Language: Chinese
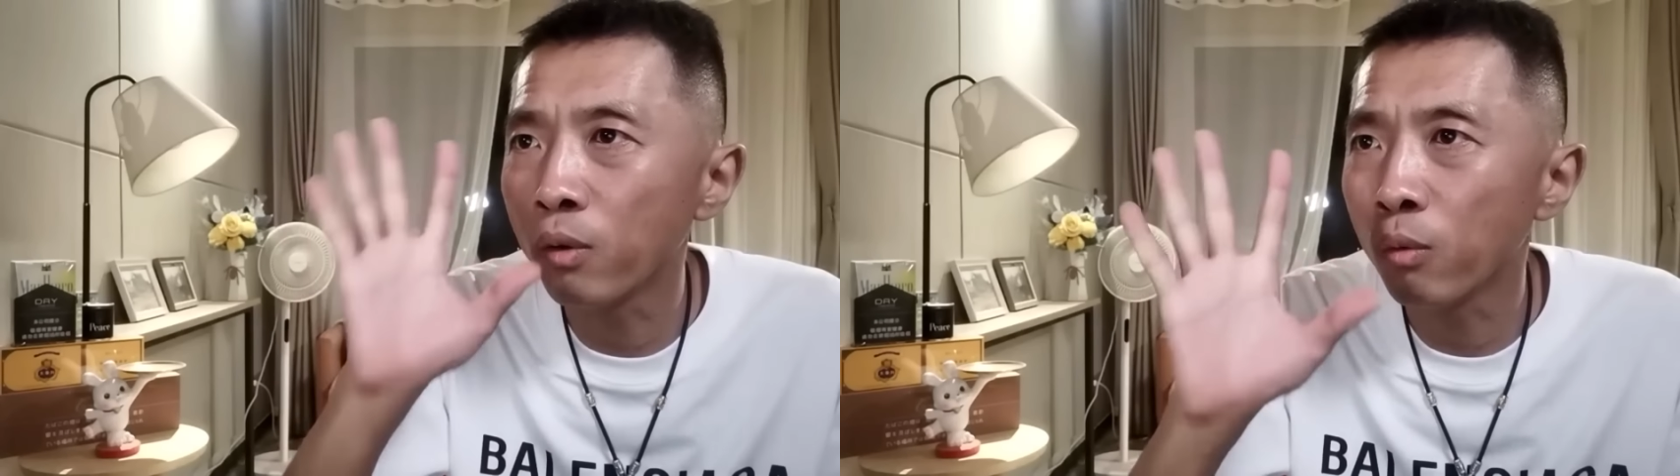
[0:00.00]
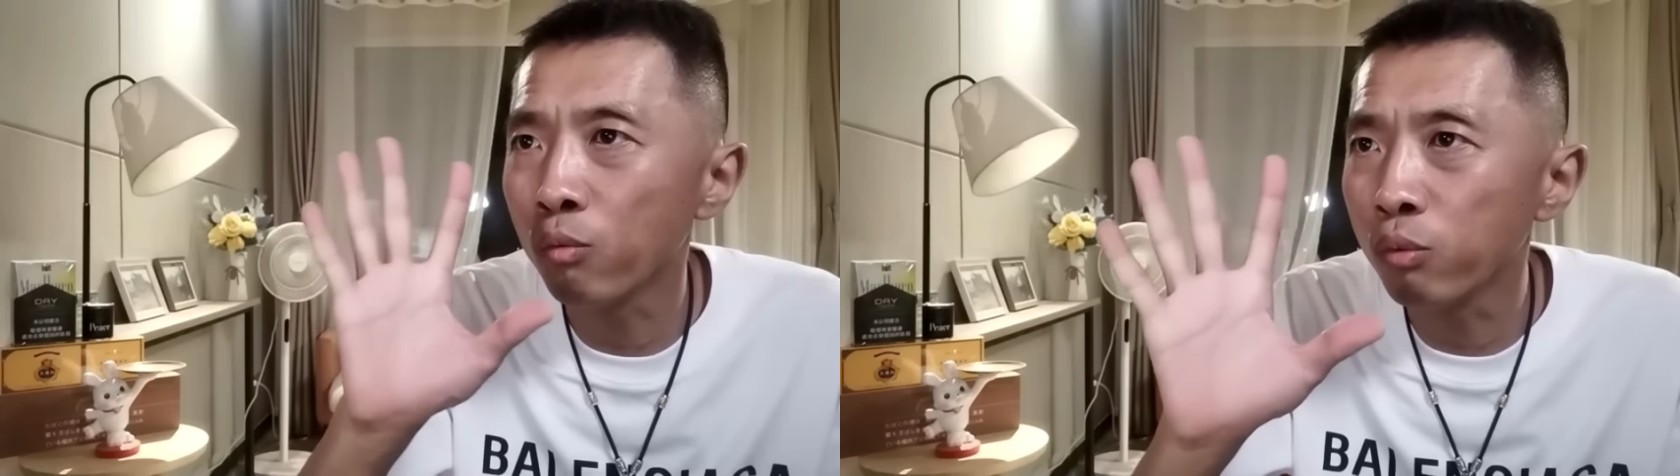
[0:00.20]

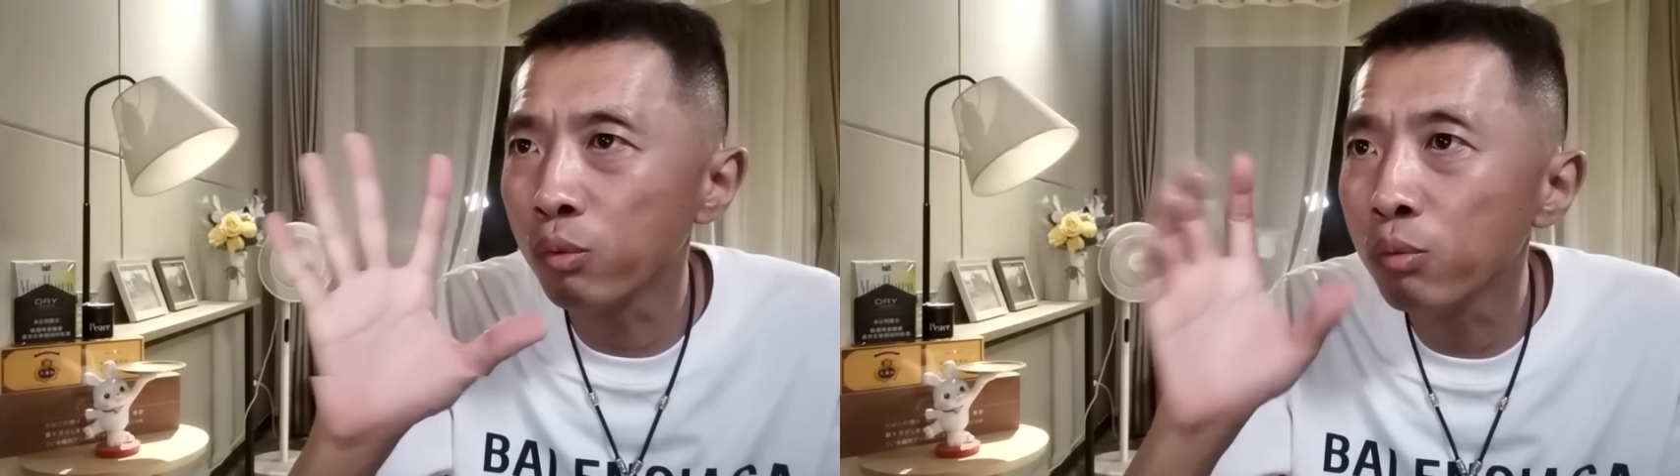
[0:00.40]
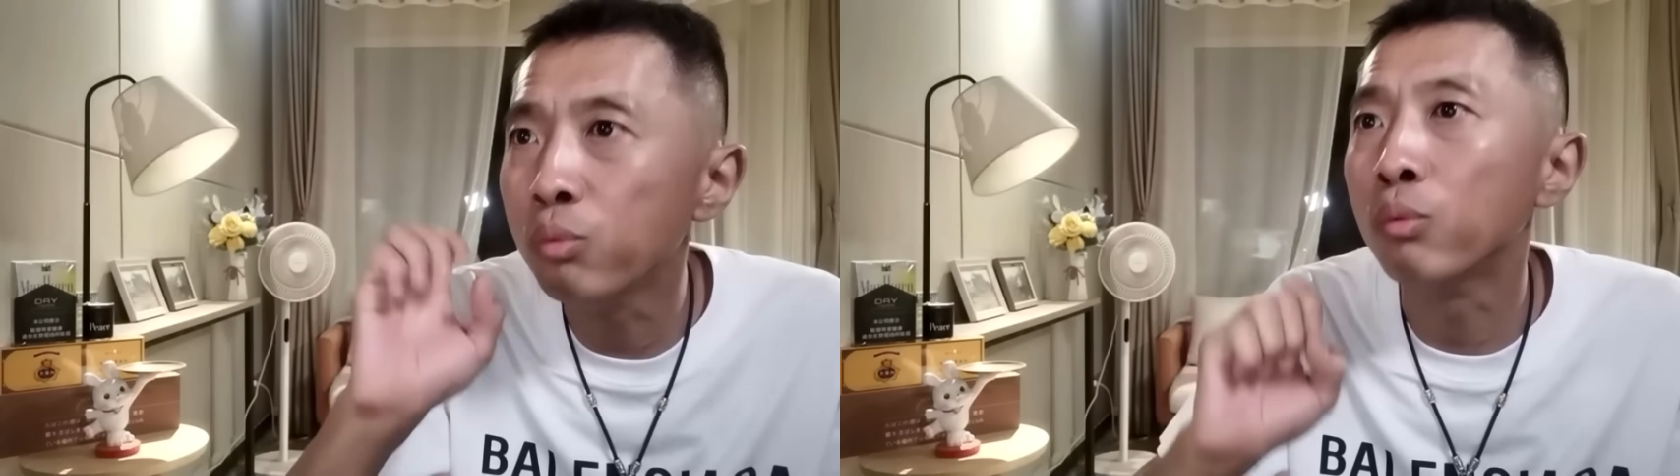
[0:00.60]
五
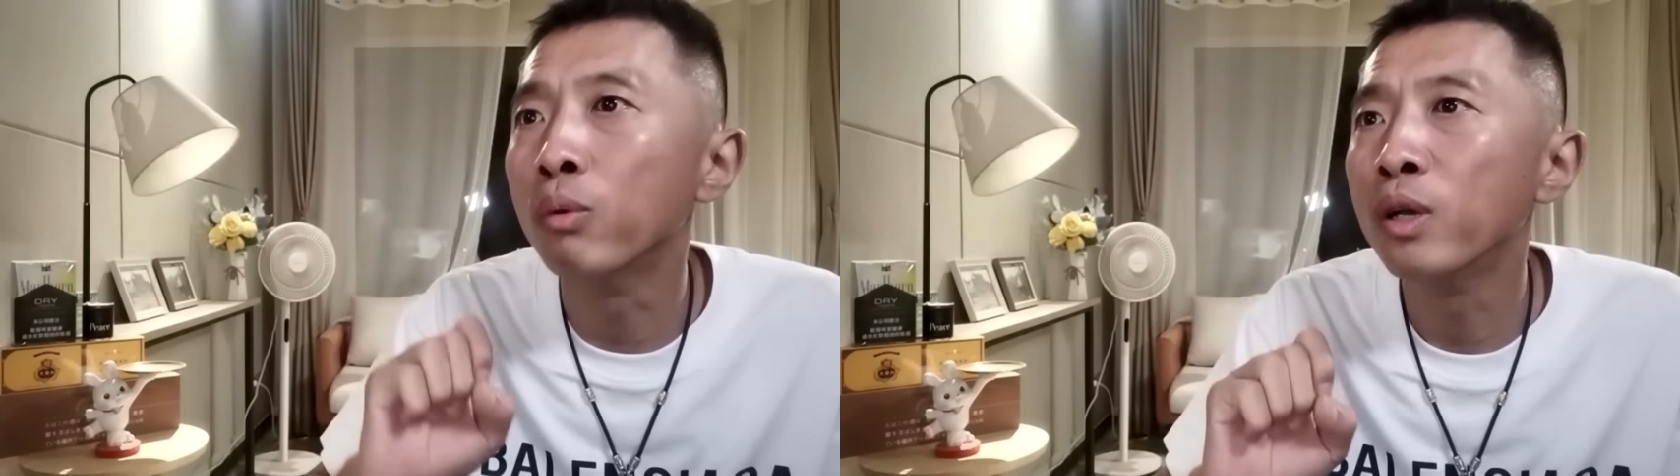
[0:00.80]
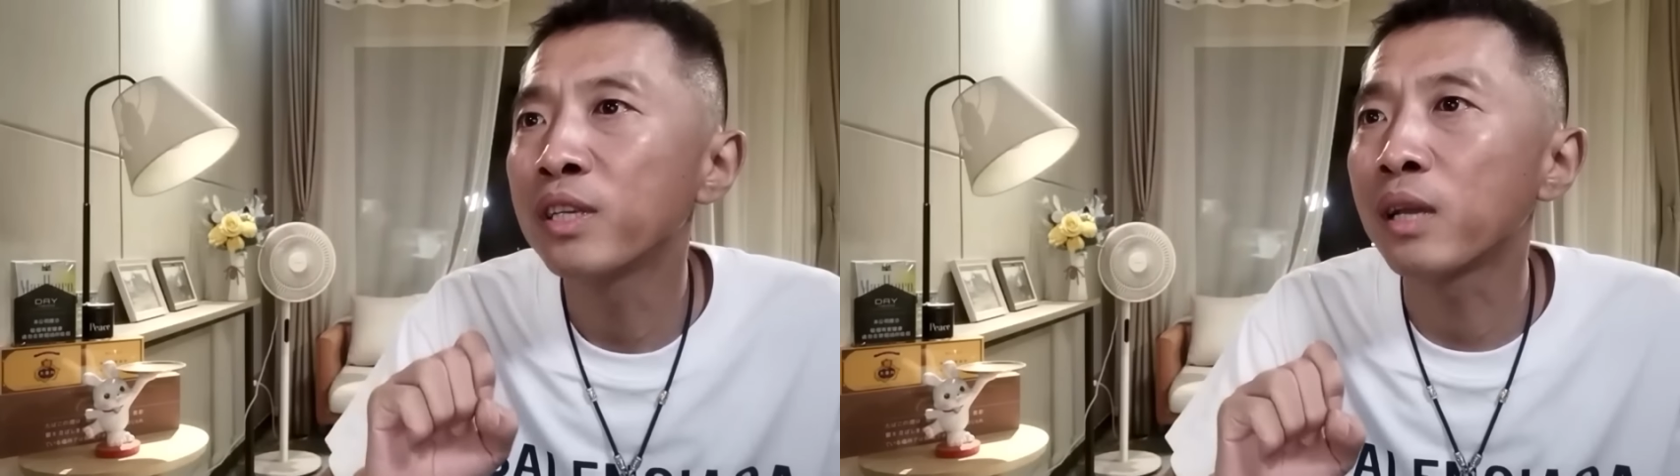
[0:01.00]
五五
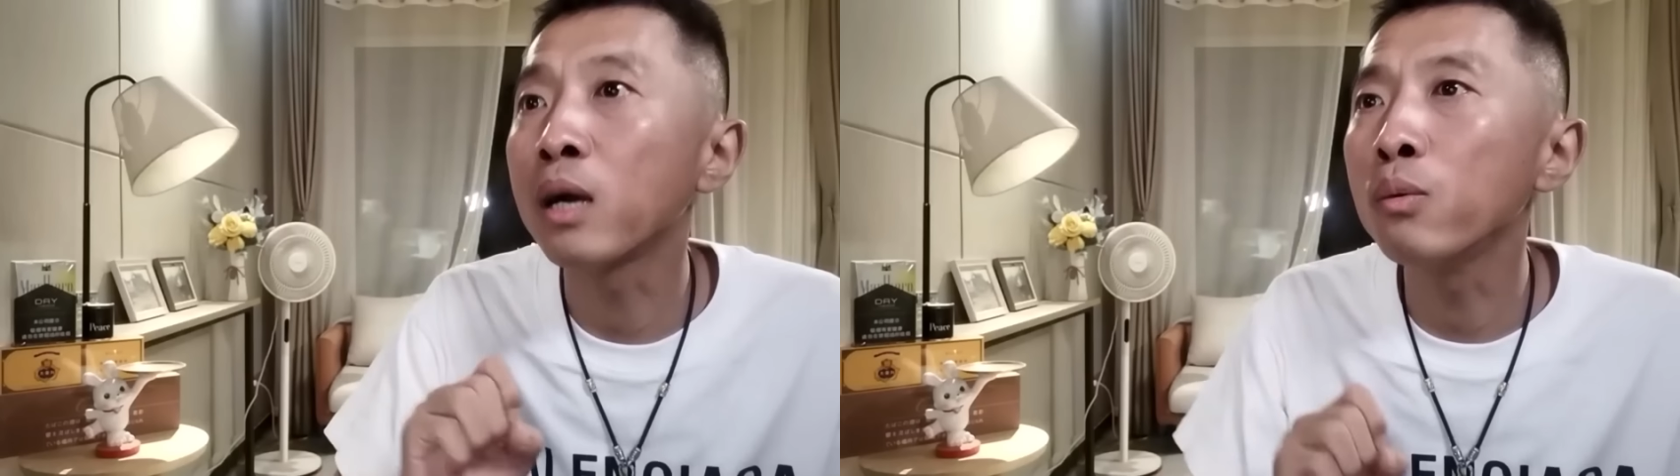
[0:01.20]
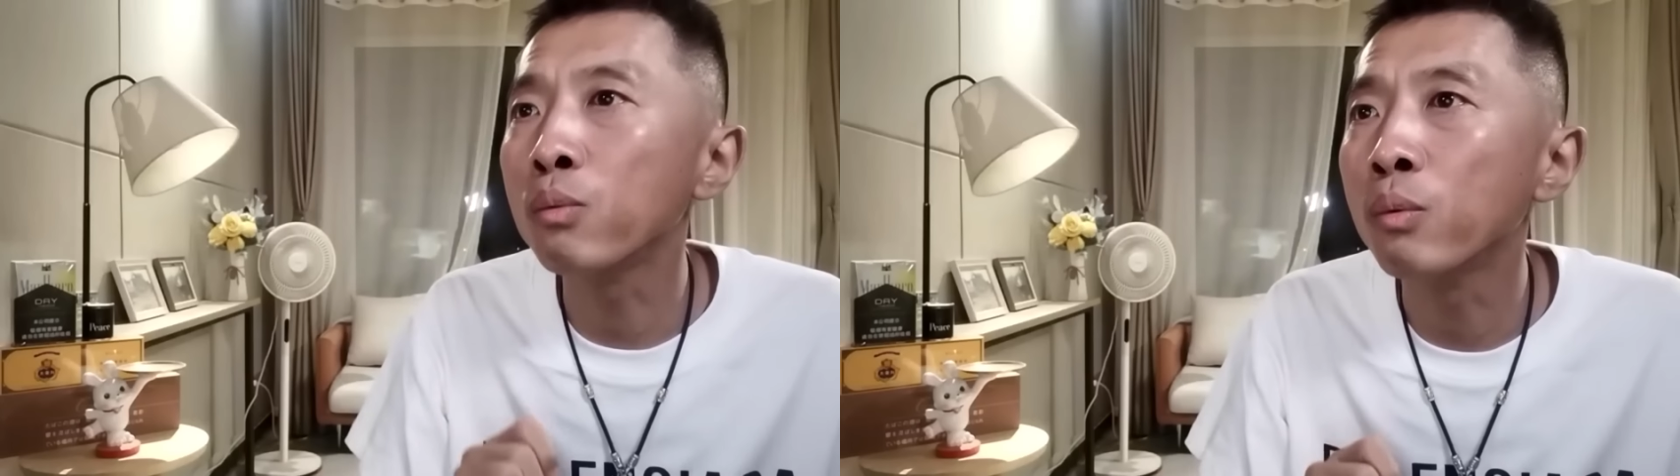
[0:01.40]
三
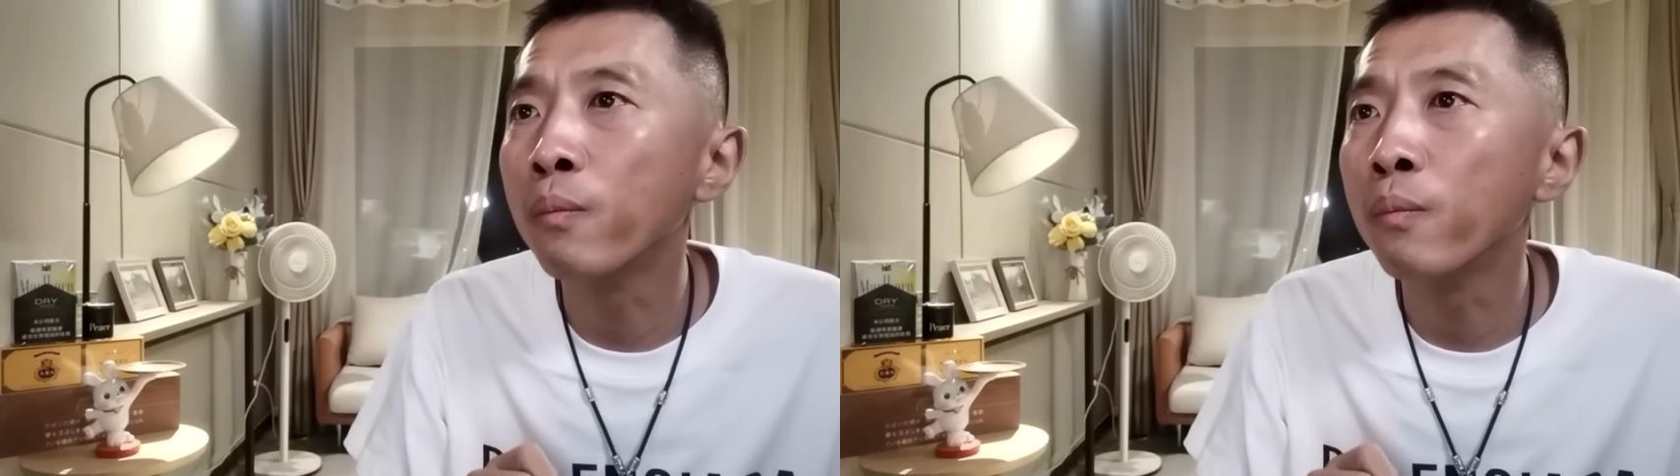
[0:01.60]
个五